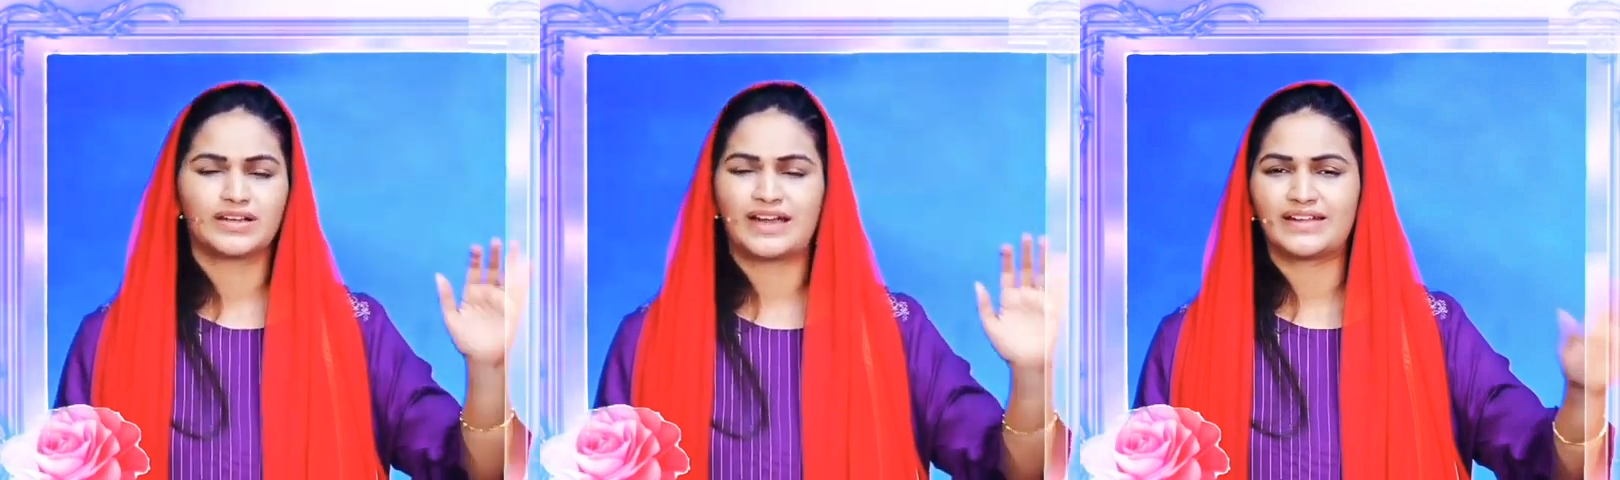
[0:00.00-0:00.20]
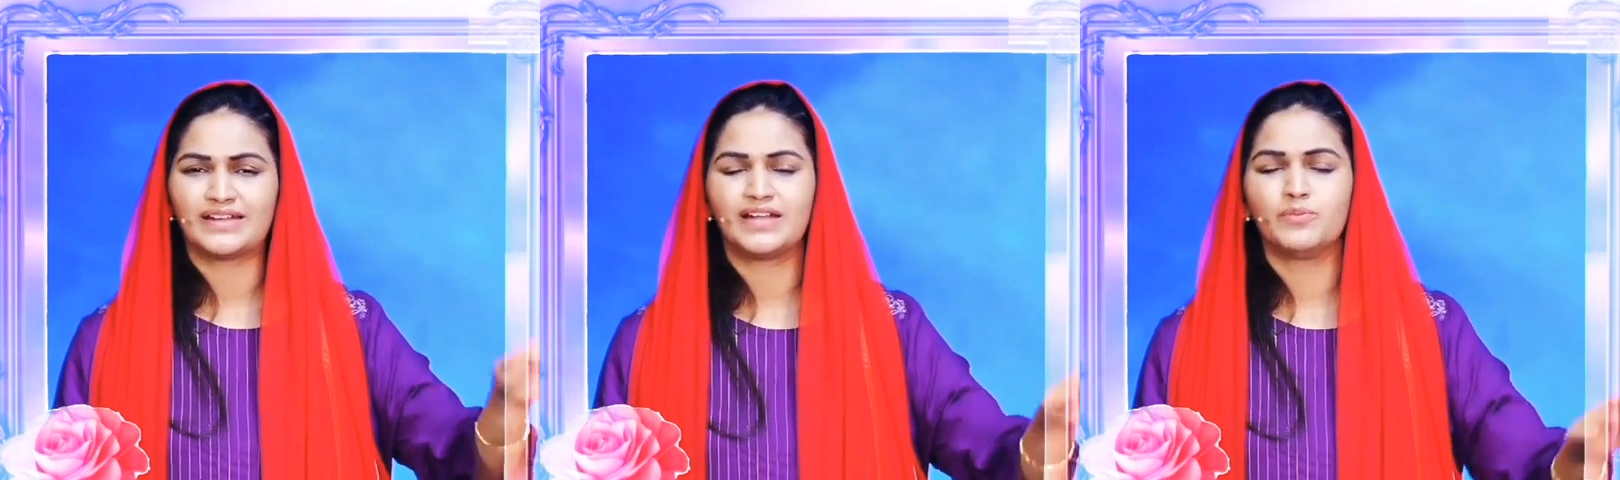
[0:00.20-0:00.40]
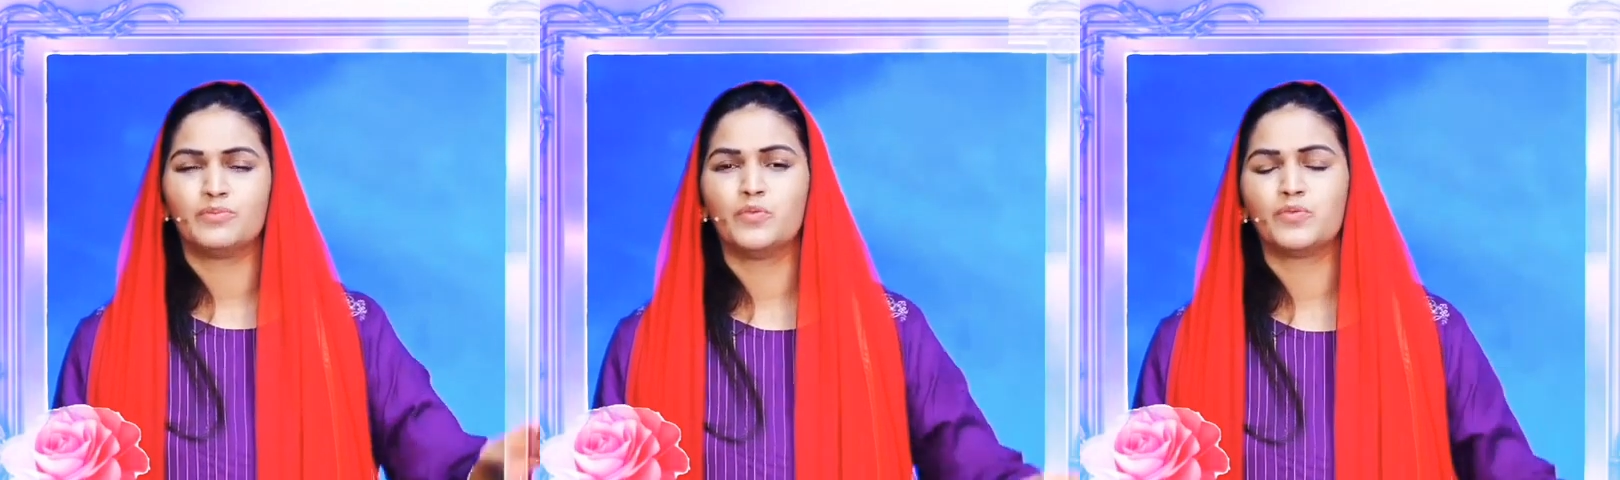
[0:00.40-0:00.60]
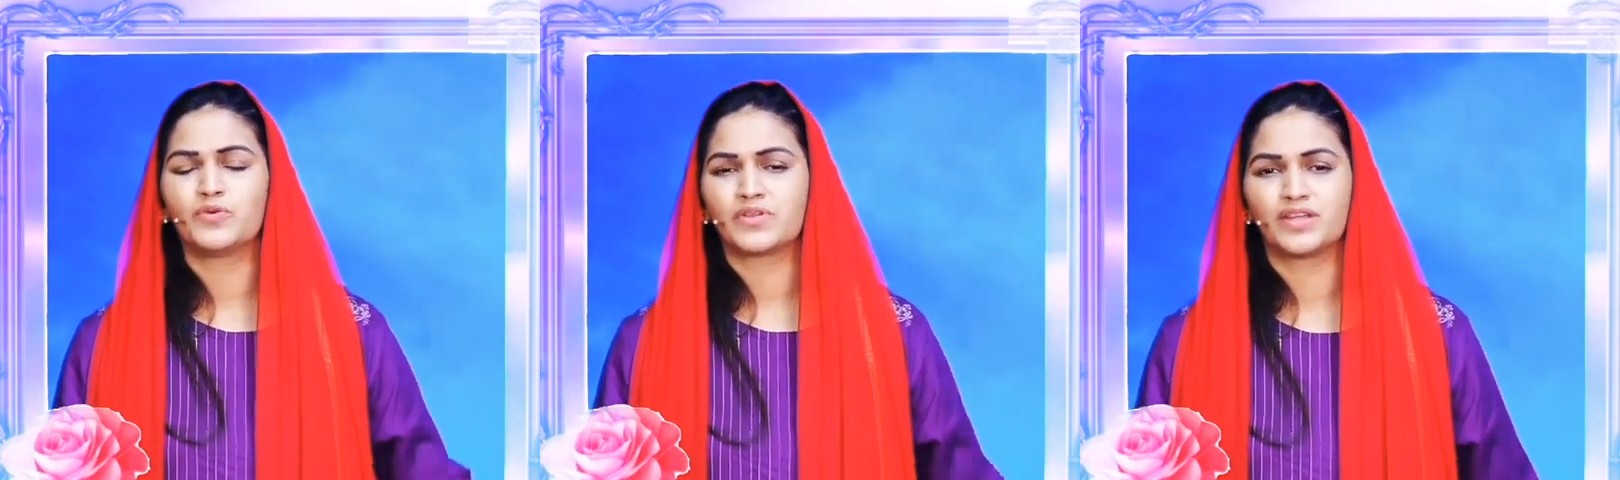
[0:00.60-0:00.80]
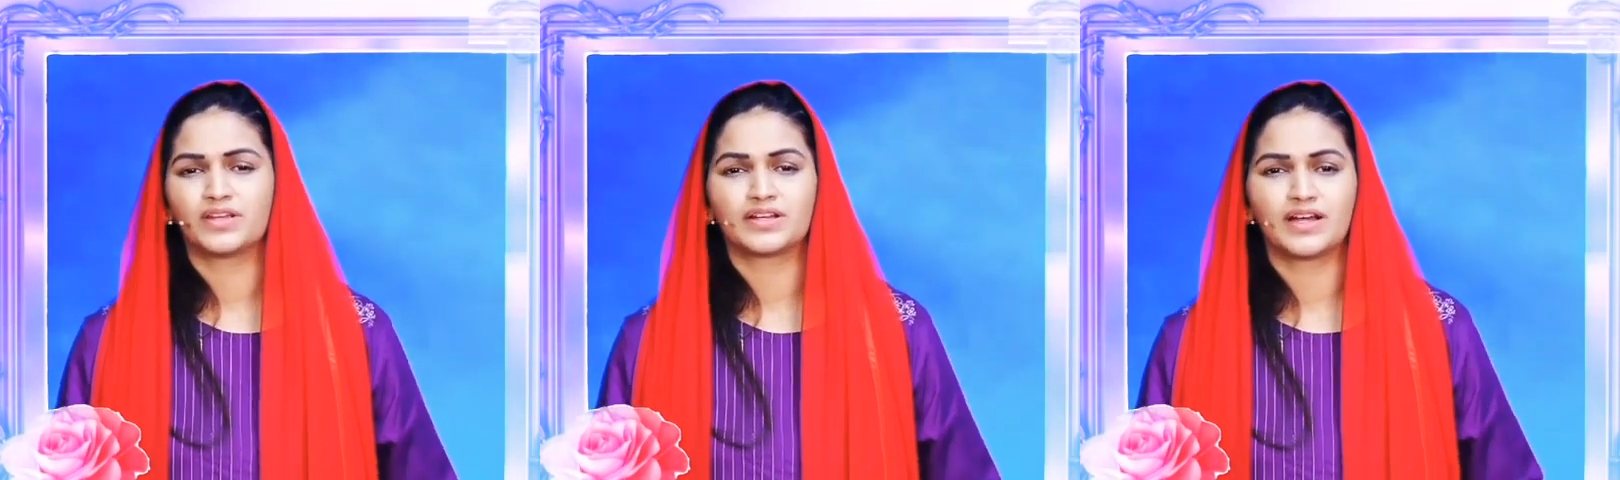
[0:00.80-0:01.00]
కట్నము
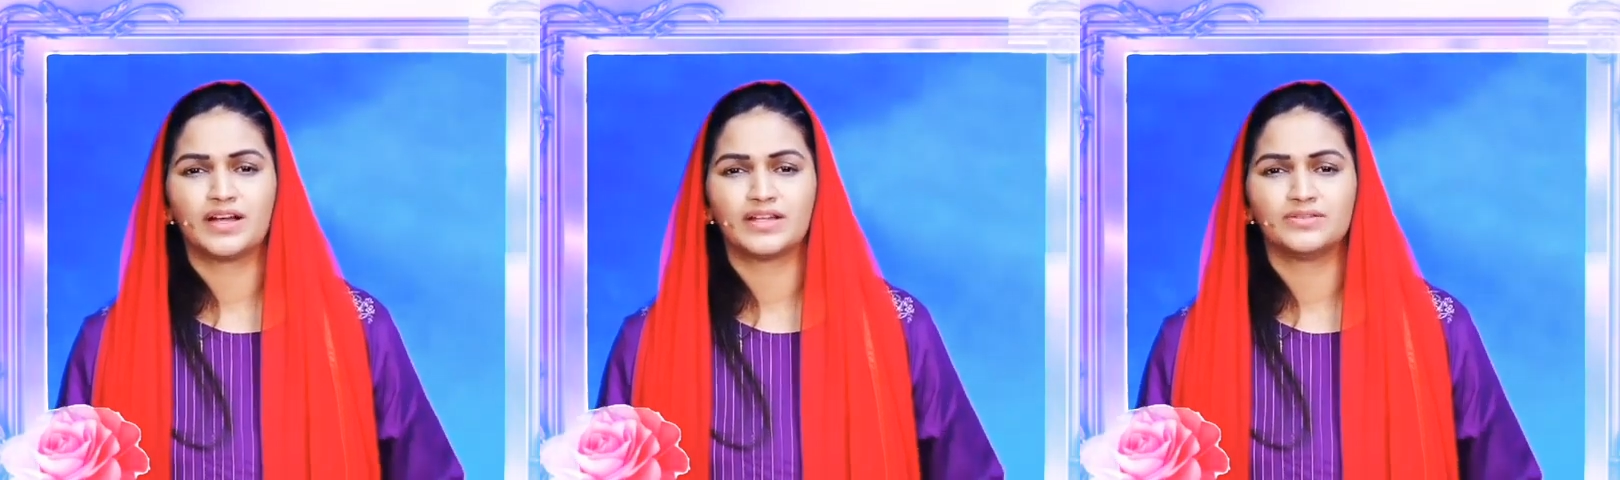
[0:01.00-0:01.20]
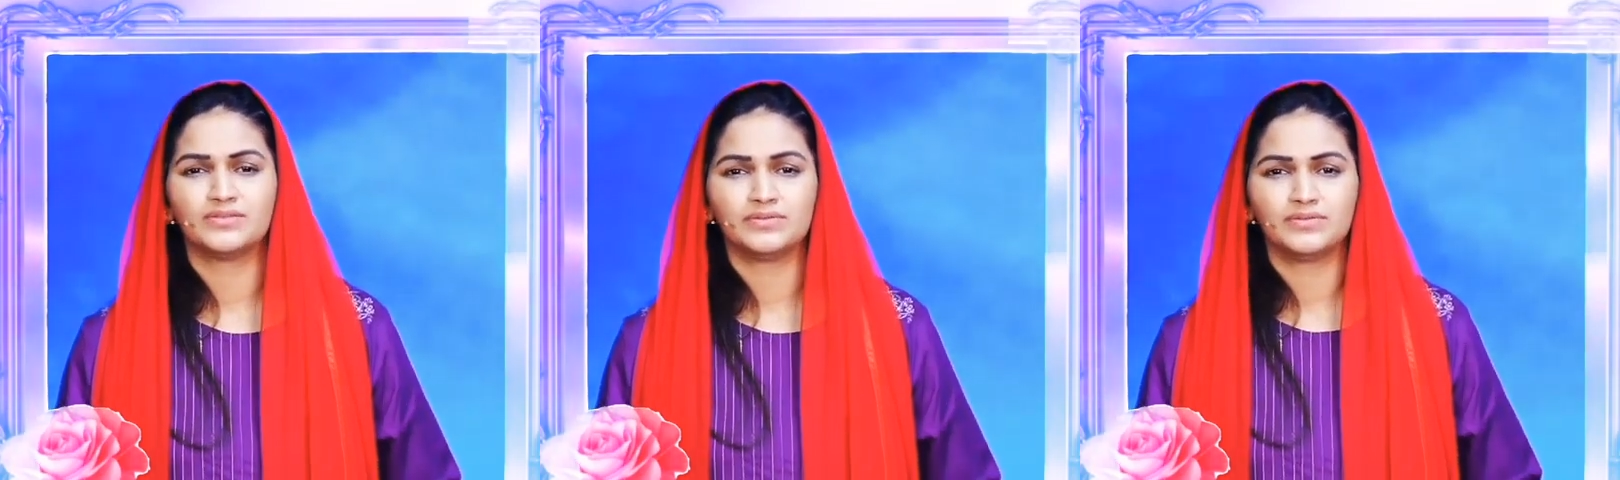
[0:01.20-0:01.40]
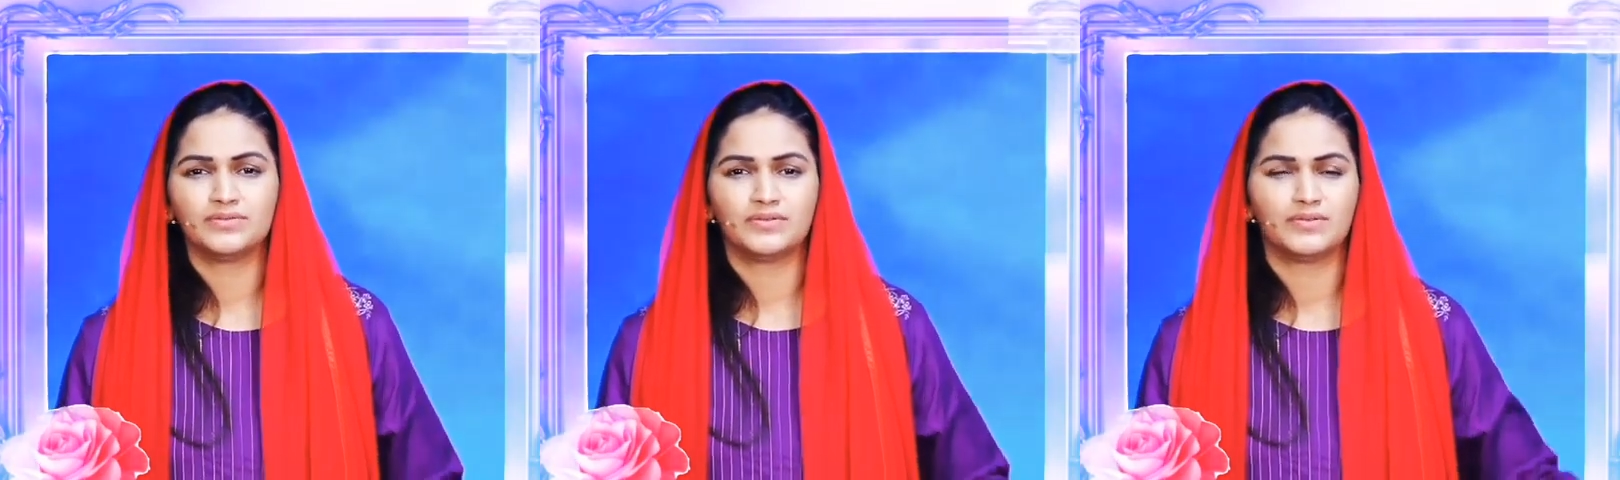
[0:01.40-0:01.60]
ముఖ్యం కాదు